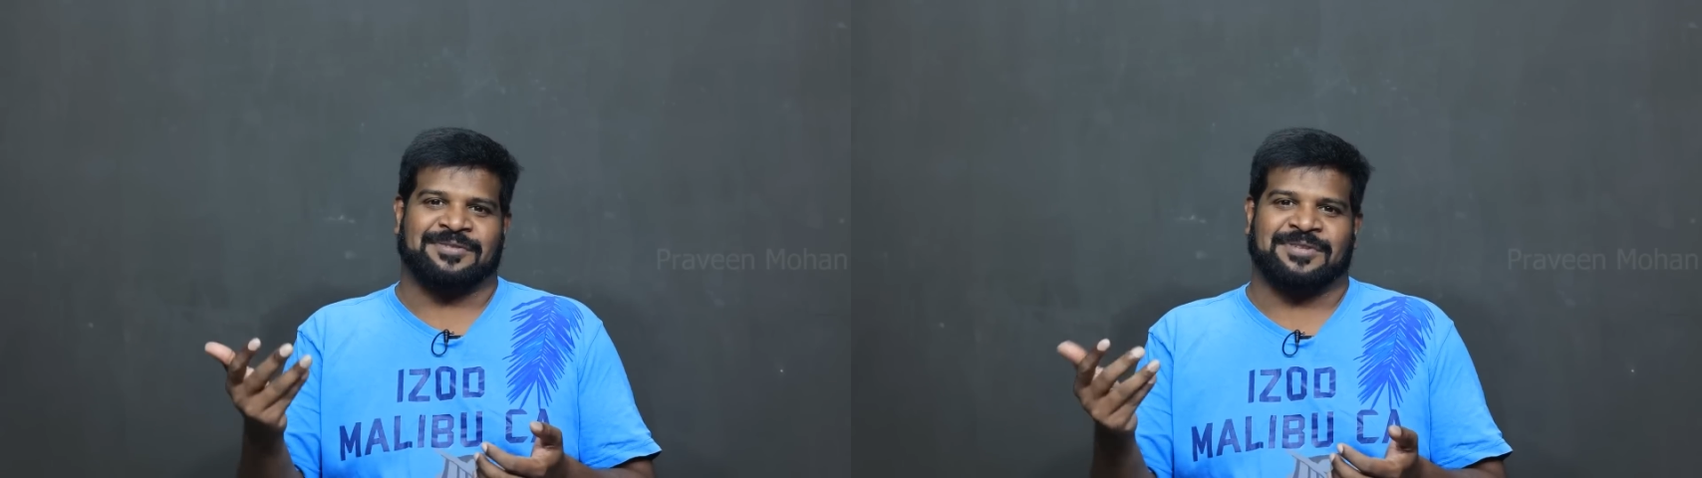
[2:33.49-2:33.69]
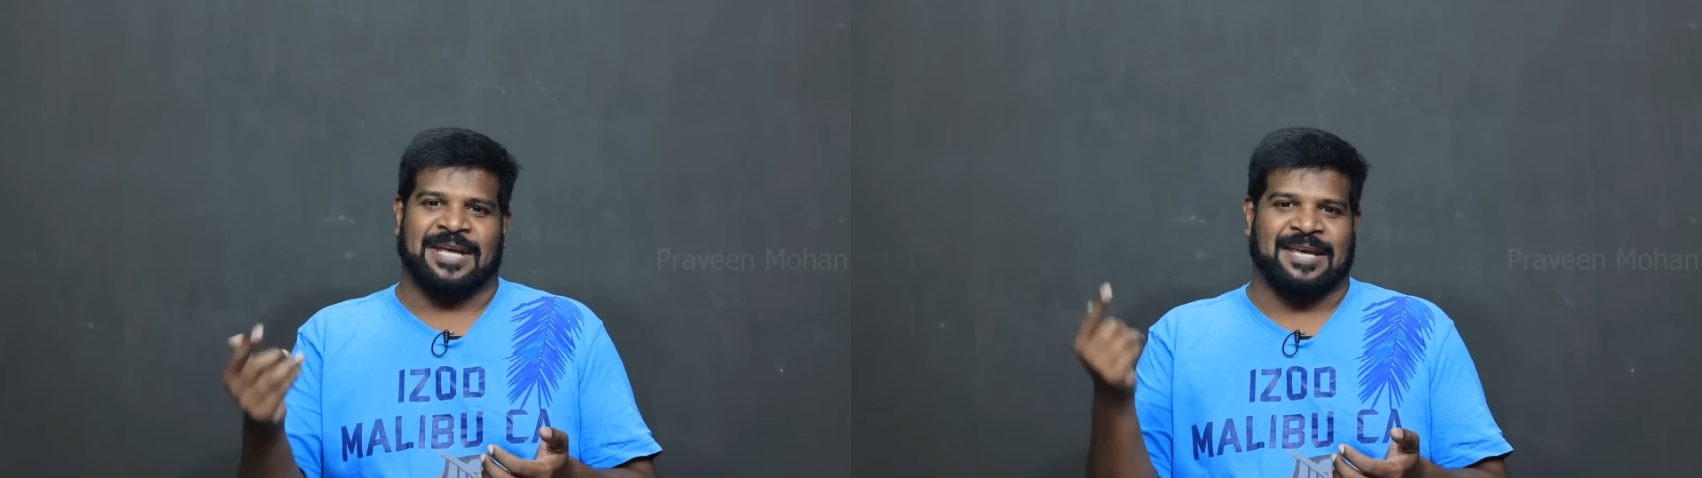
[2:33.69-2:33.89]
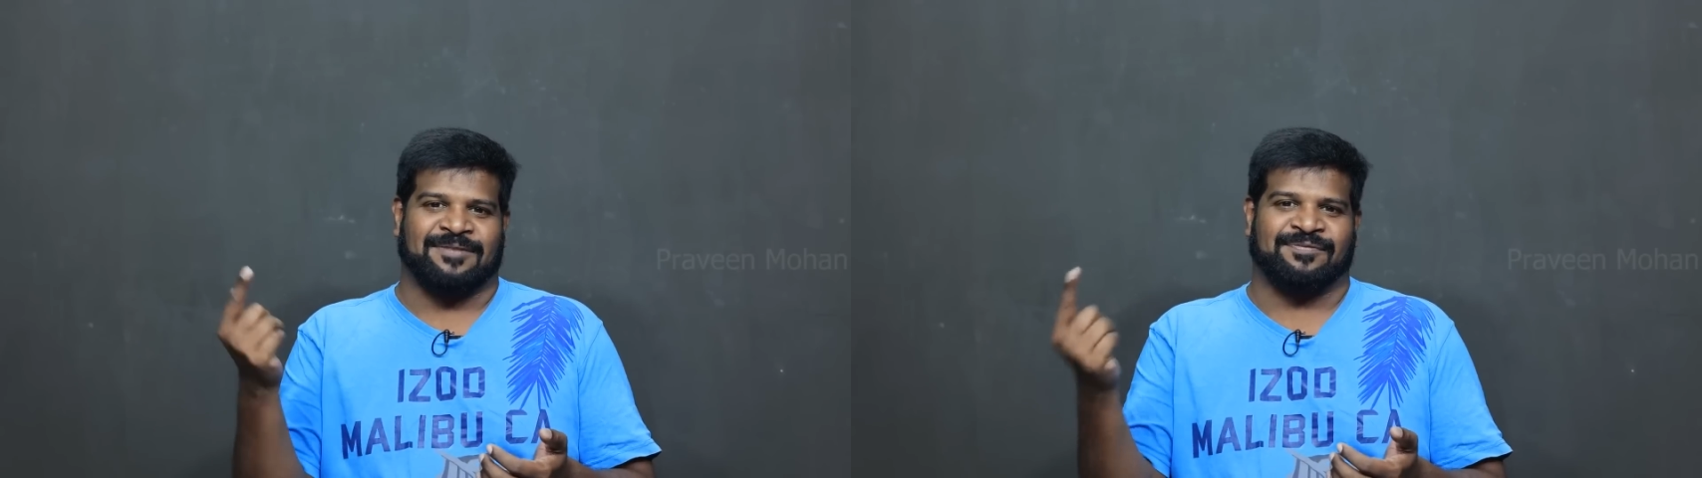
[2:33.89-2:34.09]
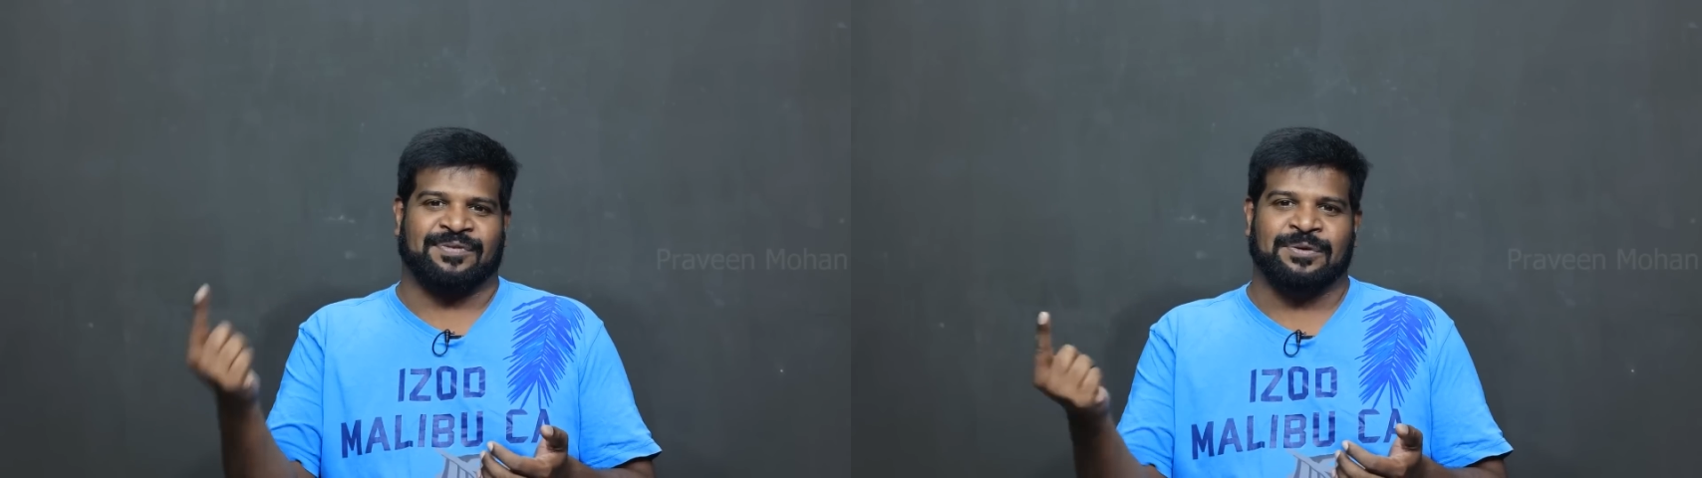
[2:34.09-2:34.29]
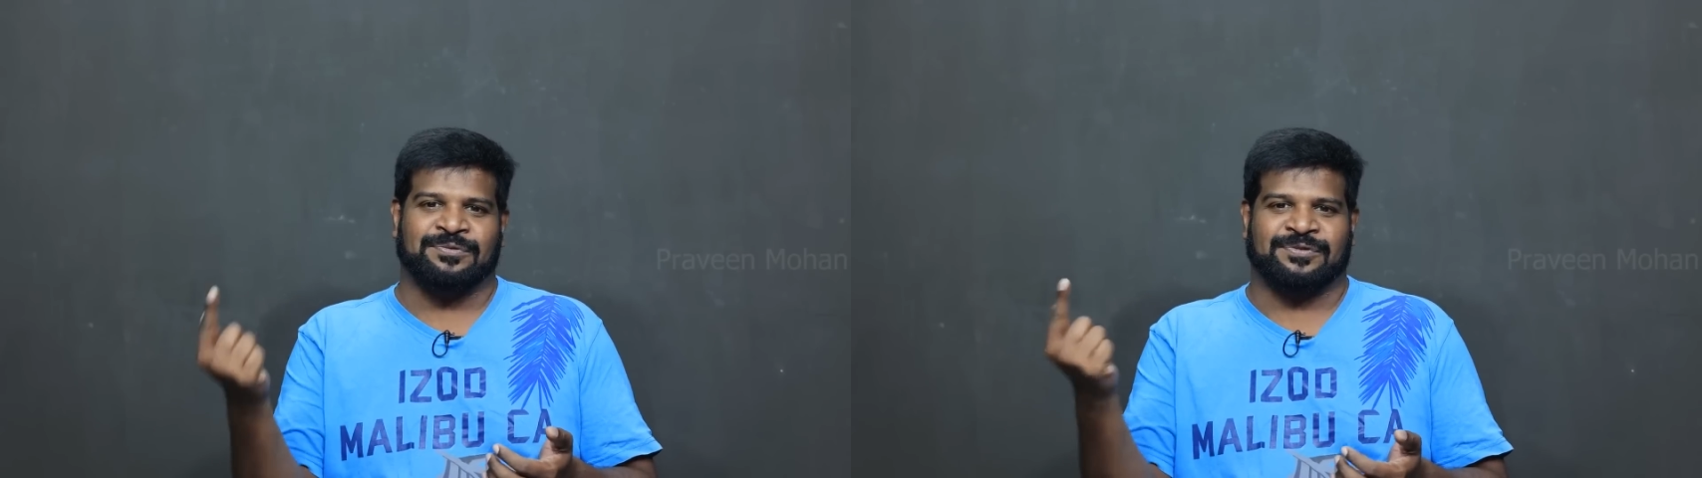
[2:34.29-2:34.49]
несколько
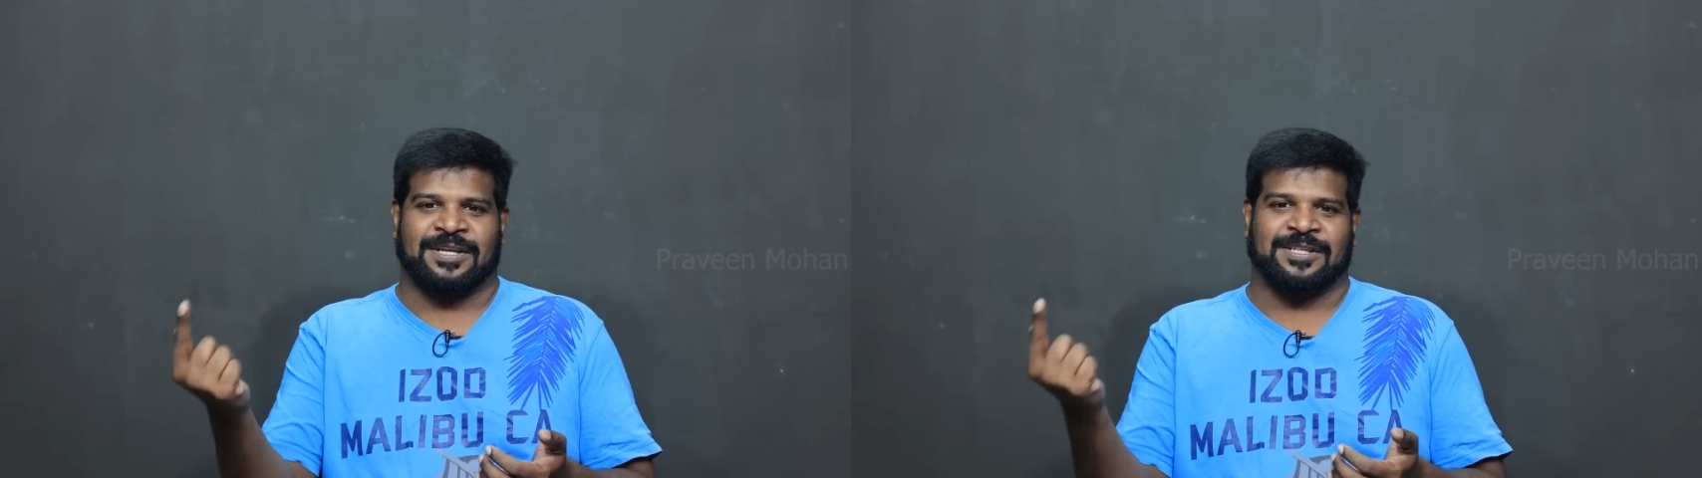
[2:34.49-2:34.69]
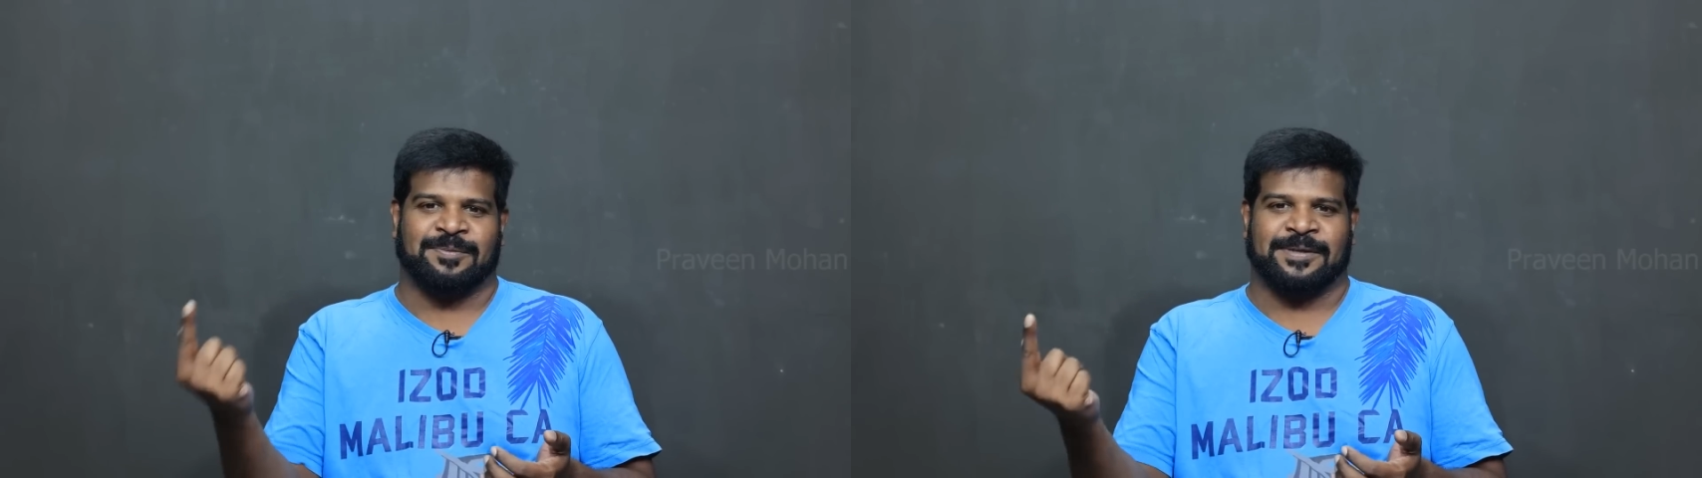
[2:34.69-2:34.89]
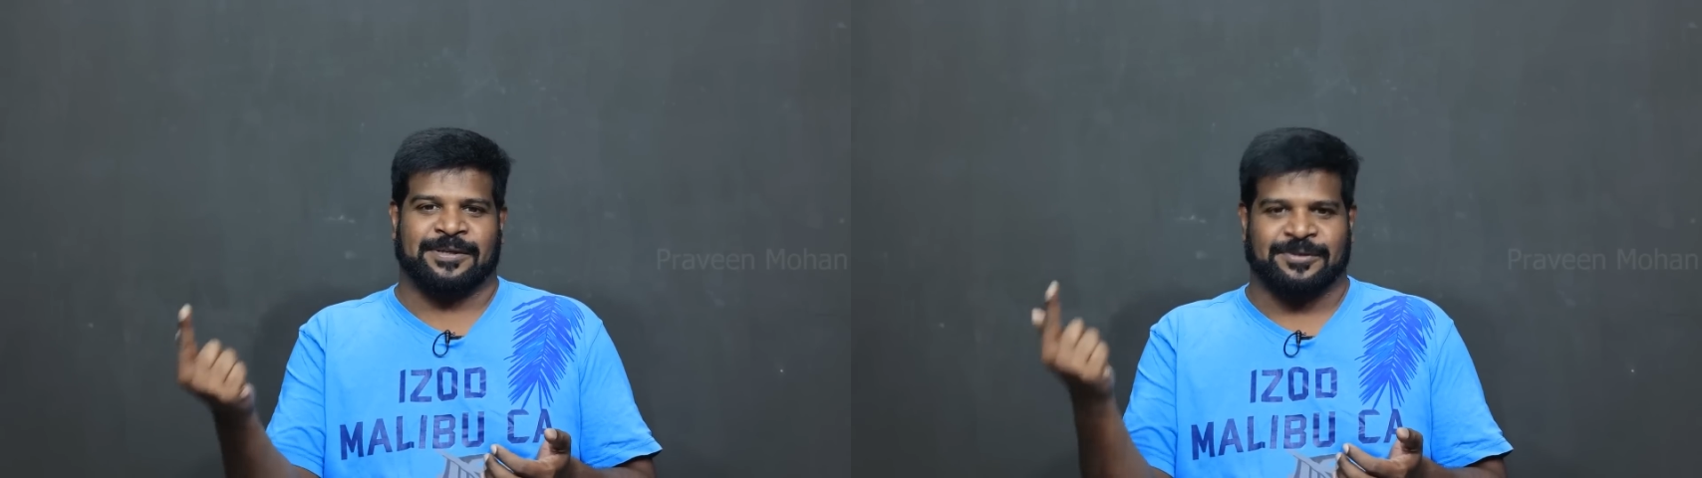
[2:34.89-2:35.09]
сантиметров.